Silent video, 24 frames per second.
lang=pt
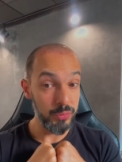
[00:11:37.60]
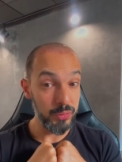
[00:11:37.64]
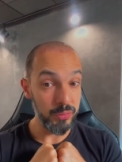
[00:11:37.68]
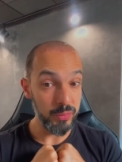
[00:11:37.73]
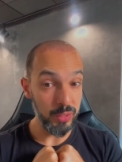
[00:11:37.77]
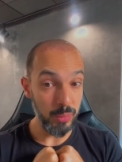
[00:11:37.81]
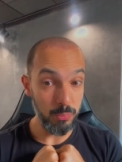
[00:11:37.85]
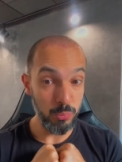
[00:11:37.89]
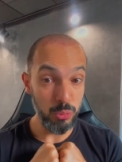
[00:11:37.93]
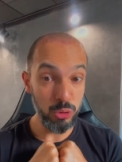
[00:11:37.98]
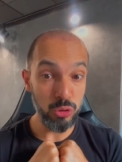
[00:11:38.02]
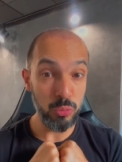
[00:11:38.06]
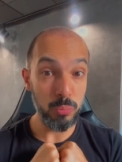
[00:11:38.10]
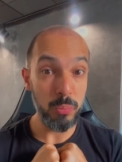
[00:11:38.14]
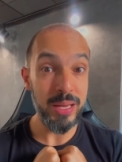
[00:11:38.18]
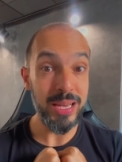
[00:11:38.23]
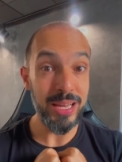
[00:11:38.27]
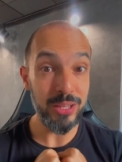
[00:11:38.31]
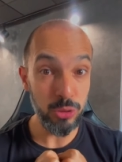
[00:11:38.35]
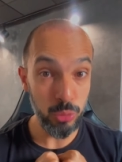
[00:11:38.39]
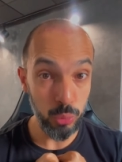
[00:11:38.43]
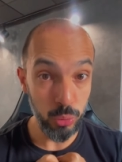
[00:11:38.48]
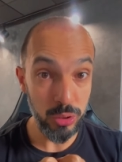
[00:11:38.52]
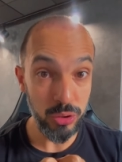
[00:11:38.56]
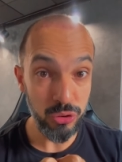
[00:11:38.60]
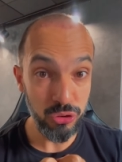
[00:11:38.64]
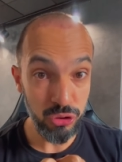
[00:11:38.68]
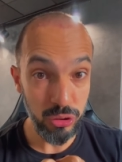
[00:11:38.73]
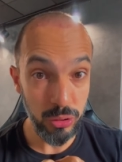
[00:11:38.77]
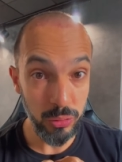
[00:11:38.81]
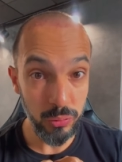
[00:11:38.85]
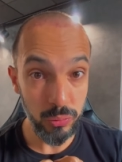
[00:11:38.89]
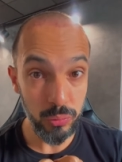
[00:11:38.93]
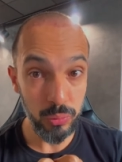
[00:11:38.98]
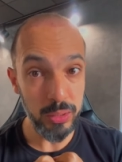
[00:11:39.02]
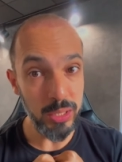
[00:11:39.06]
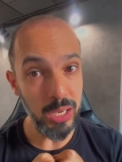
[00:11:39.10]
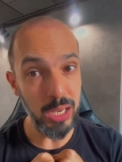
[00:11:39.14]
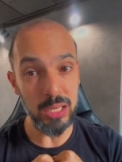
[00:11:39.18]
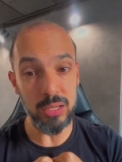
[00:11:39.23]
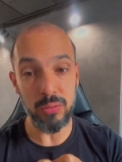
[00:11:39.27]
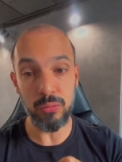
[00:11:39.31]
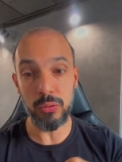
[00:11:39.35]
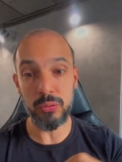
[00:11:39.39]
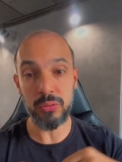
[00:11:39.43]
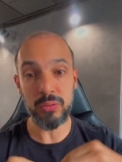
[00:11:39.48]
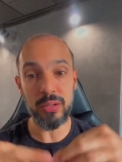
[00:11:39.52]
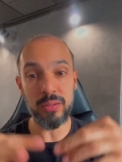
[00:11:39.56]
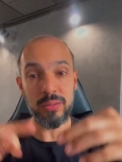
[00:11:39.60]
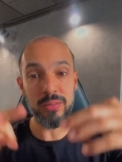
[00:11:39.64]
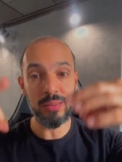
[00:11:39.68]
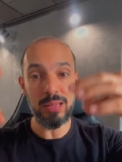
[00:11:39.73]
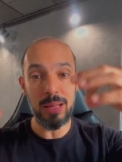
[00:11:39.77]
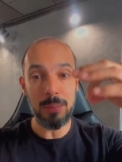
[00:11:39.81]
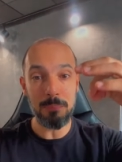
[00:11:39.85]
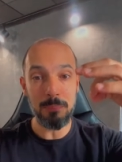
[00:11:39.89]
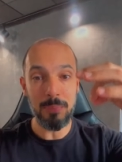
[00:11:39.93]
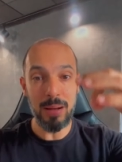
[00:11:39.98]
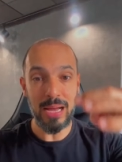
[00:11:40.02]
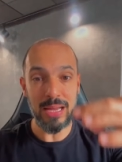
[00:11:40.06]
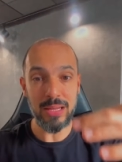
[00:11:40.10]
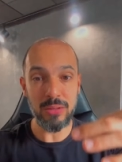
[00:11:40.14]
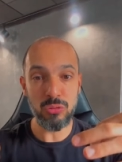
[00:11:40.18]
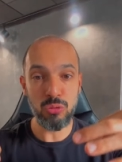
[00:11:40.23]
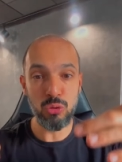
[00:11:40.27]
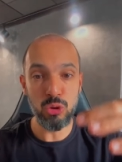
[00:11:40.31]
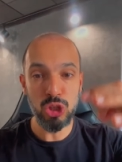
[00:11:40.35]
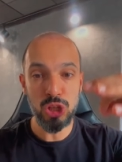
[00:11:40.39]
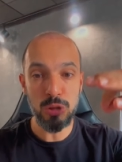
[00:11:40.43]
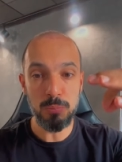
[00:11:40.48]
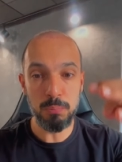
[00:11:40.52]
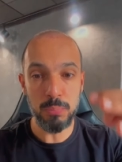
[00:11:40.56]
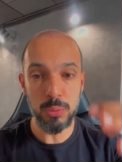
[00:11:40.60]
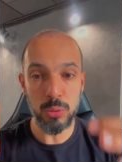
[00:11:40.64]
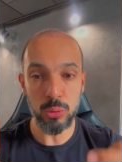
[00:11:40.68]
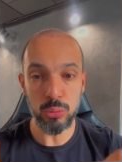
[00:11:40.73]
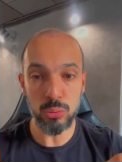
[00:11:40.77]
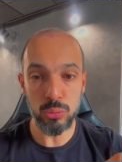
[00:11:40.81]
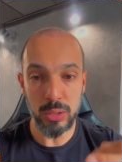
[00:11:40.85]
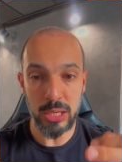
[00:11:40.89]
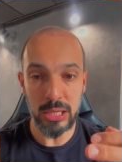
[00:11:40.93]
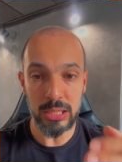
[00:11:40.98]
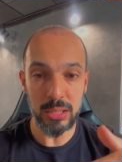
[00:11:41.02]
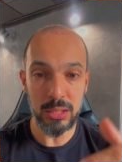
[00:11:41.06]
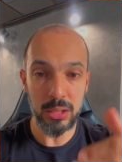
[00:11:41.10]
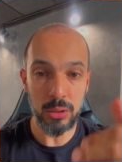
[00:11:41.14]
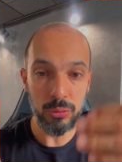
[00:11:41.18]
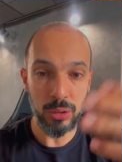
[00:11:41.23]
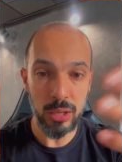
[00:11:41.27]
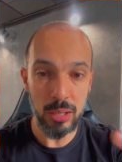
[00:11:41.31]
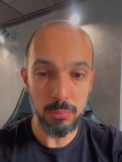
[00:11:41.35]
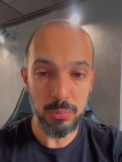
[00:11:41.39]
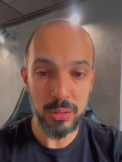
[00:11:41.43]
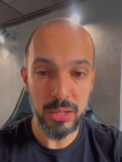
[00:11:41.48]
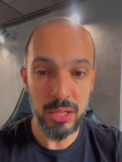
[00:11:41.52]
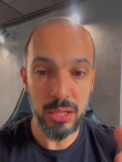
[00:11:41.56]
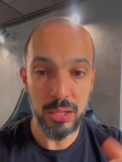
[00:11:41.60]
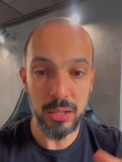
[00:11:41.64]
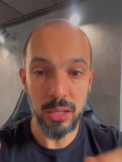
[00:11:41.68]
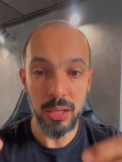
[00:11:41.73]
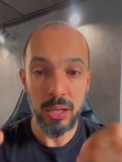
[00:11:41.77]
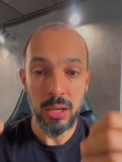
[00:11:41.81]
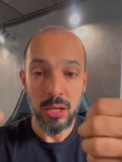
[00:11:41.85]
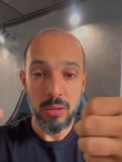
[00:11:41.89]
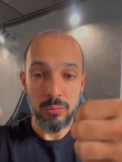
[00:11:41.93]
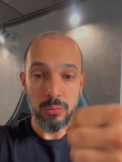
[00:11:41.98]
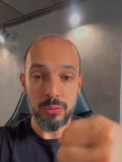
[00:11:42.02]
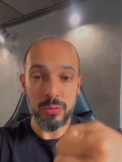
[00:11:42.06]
você sabe muito bem a dor disso, cara, você está mais do que pronto. Cara, não, né, menina?